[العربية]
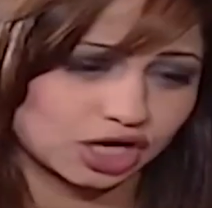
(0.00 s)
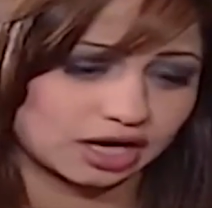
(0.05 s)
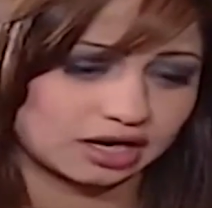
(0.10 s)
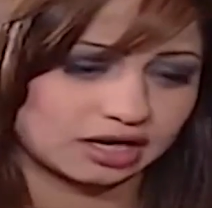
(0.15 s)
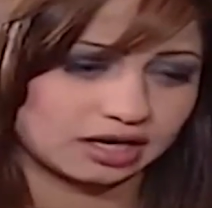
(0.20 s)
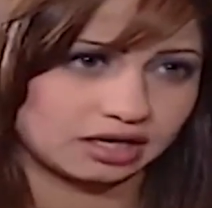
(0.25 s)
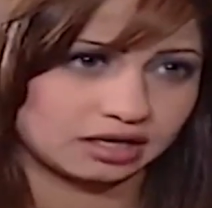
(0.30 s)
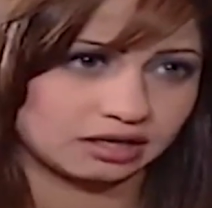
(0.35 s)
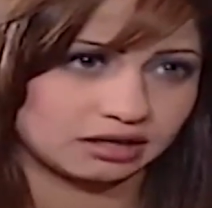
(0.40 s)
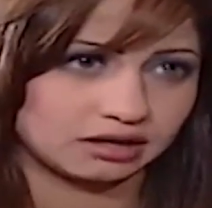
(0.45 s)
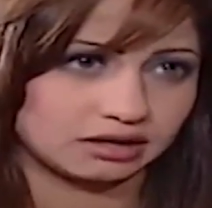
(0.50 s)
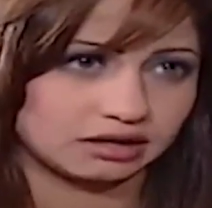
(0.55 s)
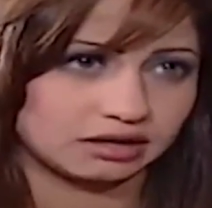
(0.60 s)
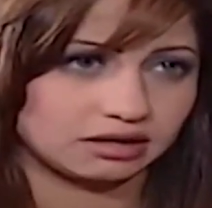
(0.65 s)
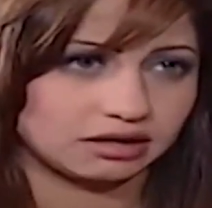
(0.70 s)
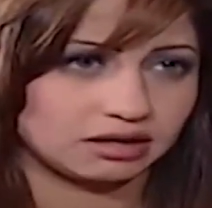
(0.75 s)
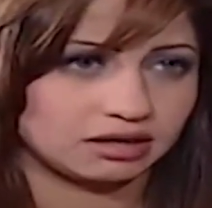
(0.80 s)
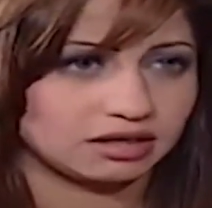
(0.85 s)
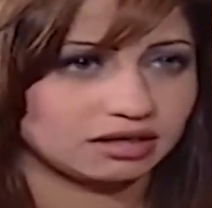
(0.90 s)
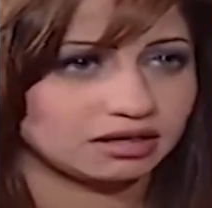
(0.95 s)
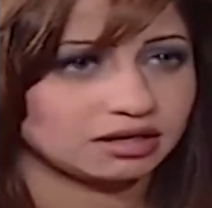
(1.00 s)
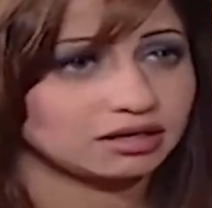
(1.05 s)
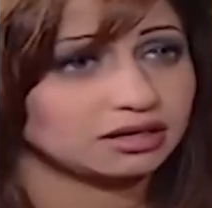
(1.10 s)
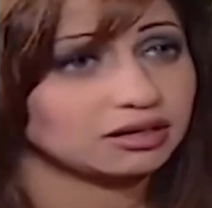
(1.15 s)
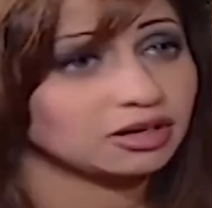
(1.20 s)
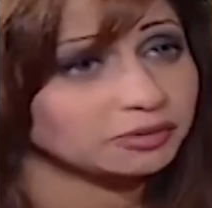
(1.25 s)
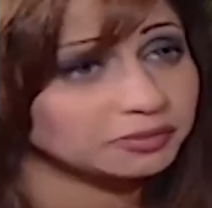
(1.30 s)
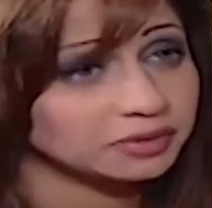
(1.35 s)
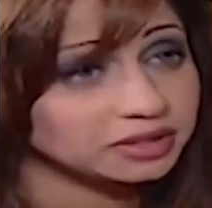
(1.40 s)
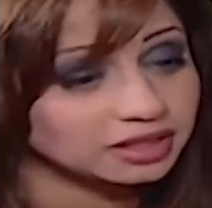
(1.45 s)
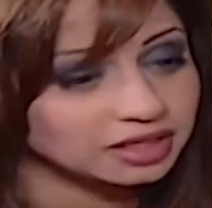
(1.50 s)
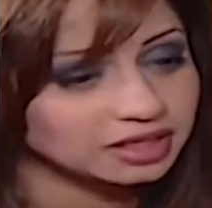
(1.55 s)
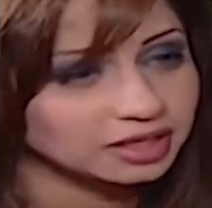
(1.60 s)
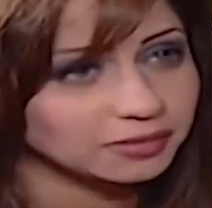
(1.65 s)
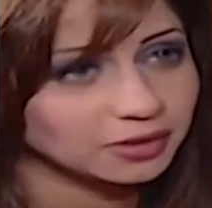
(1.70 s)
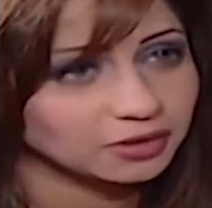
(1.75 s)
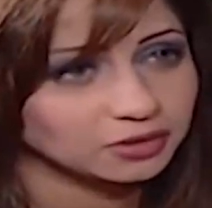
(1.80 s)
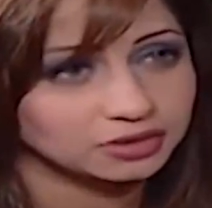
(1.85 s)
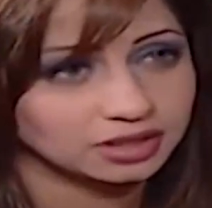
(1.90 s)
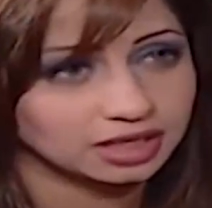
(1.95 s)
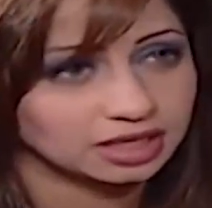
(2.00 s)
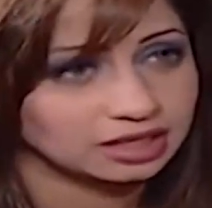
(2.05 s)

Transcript: عليا رغم ان انا بهون